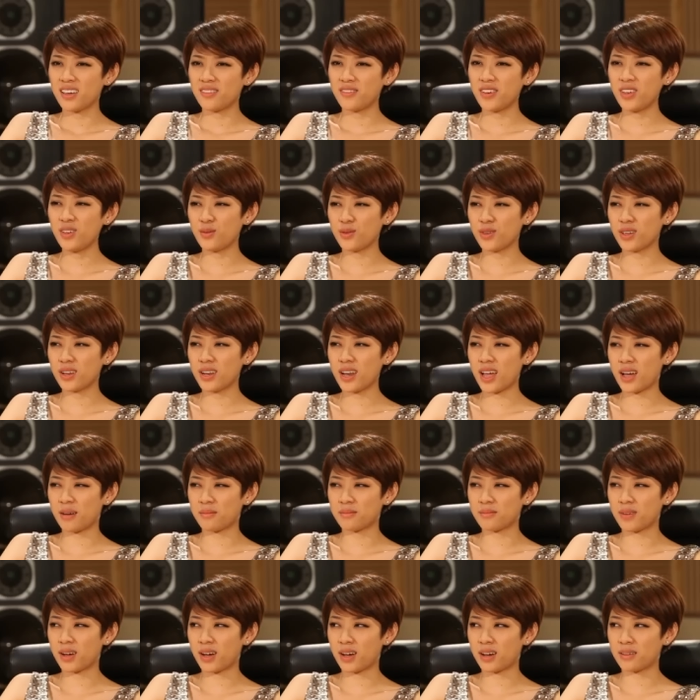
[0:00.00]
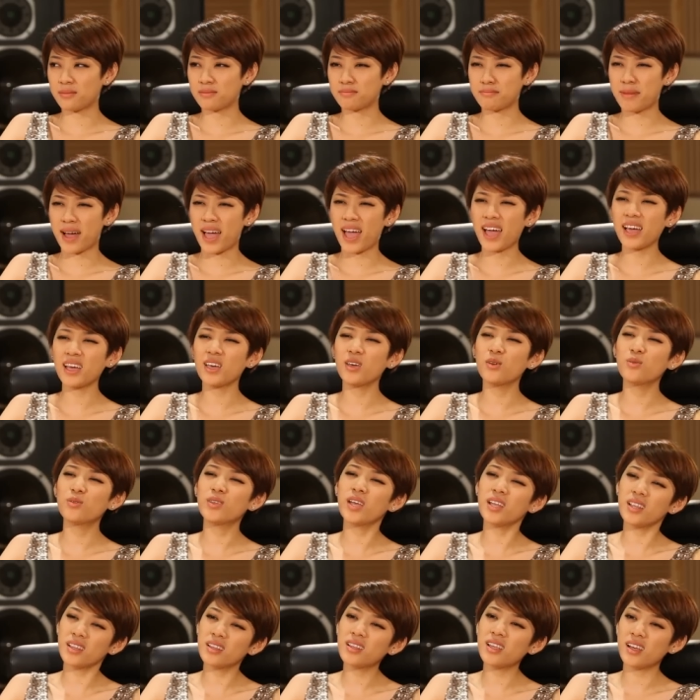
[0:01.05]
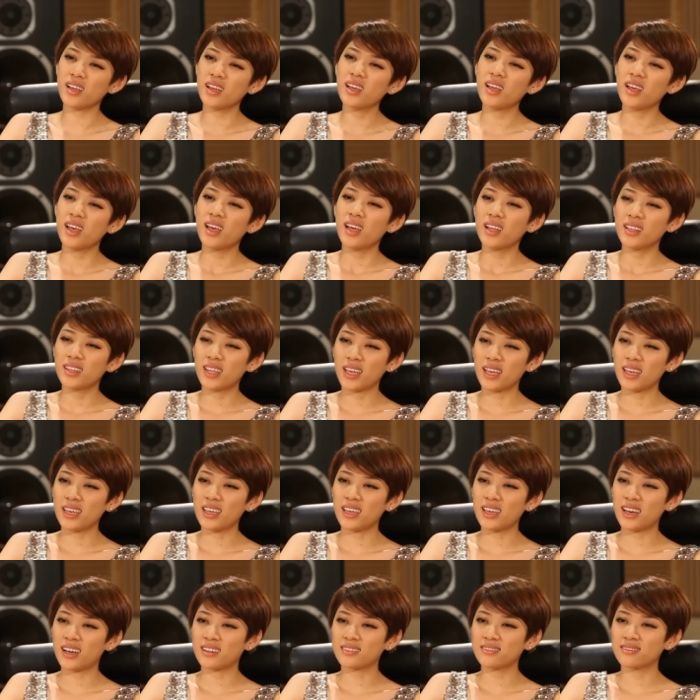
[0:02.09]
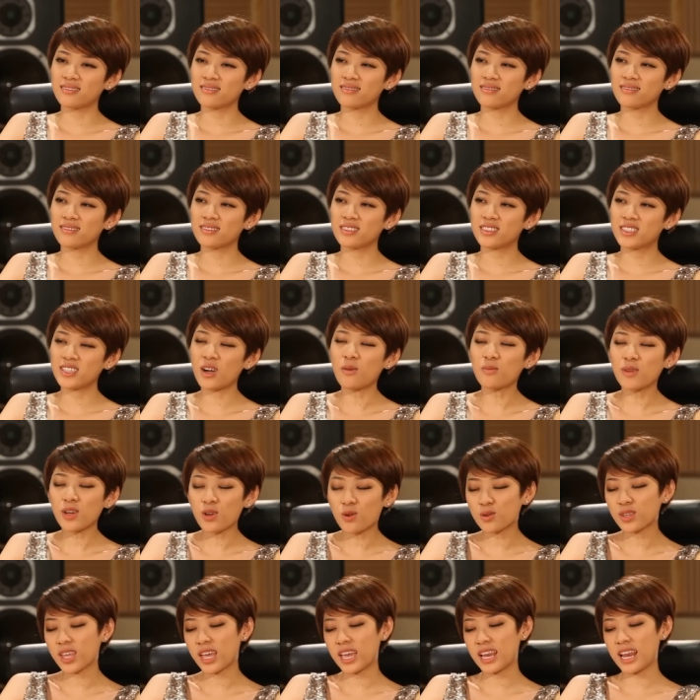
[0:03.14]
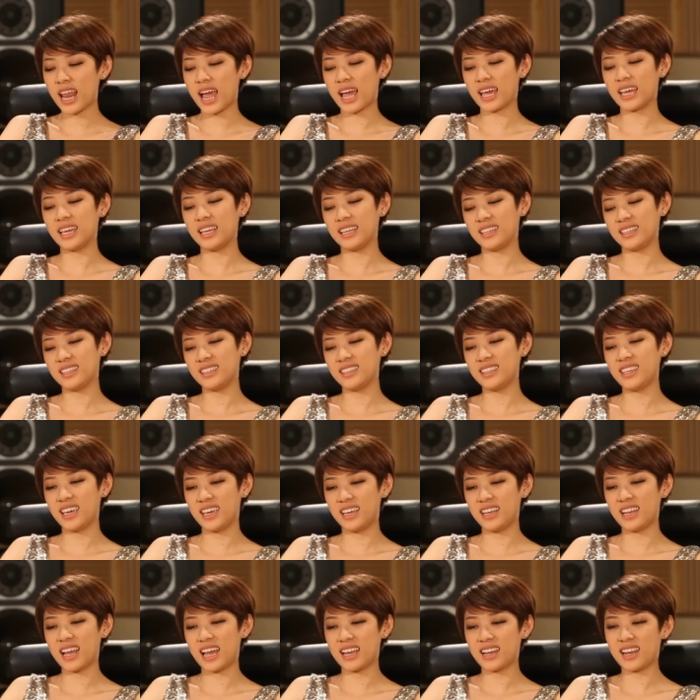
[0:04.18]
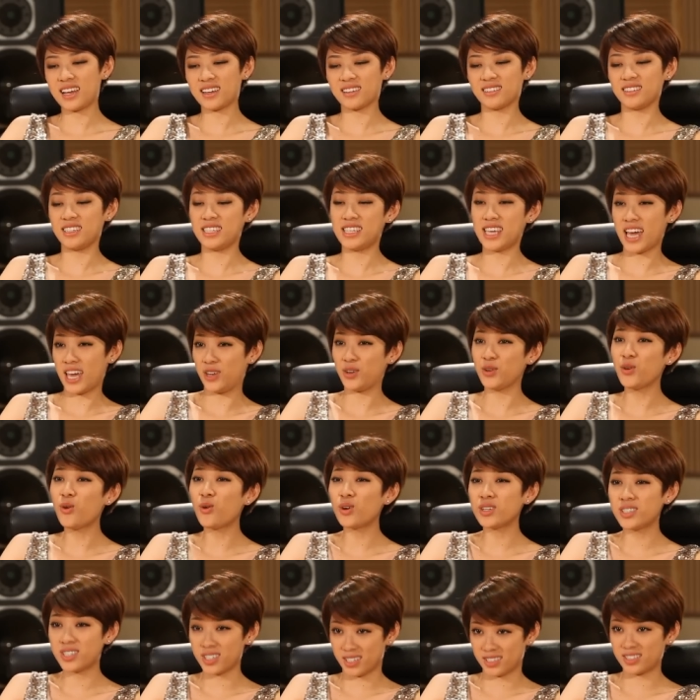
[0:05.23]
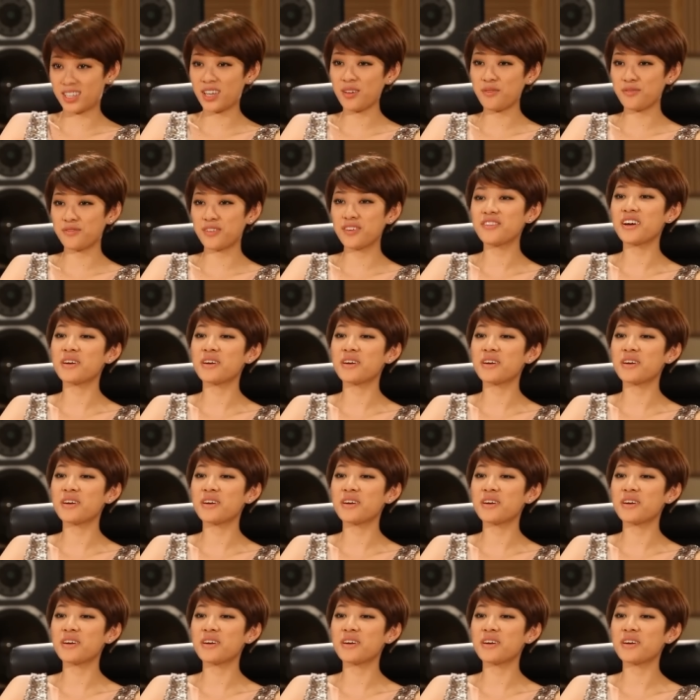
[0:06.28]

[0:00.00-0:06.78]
ví dụ như là bài hát yêu thích thì ờ, trong cái cuộc thi này chị lại là người chạy đua trực tiếp với